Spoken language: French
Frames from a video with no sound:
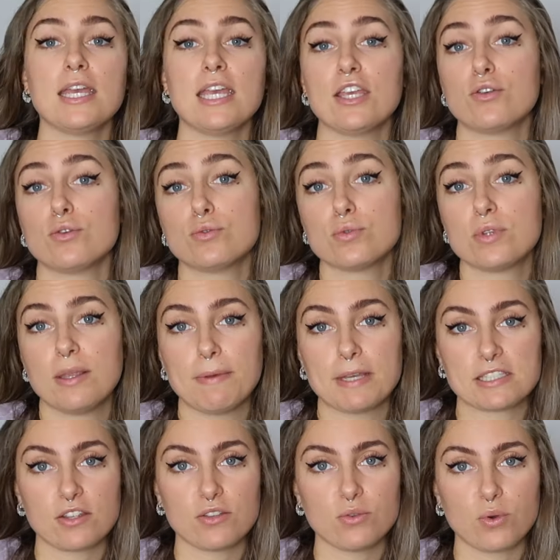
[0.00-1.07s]
et que toutes les
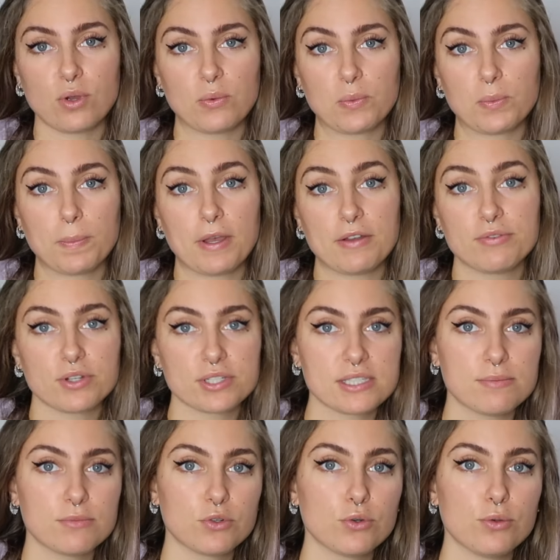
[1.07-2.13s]
personnes n'auront pas
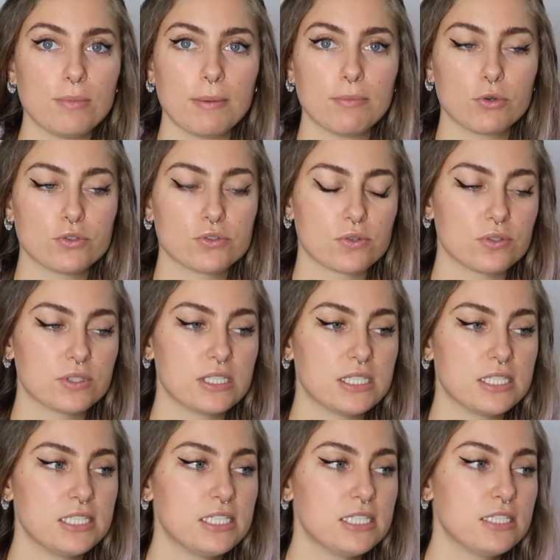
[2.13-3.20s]
forcément le même
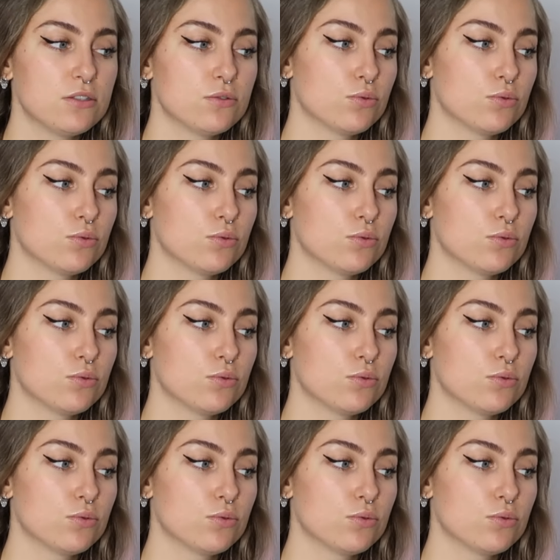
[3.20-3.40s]
ressenti,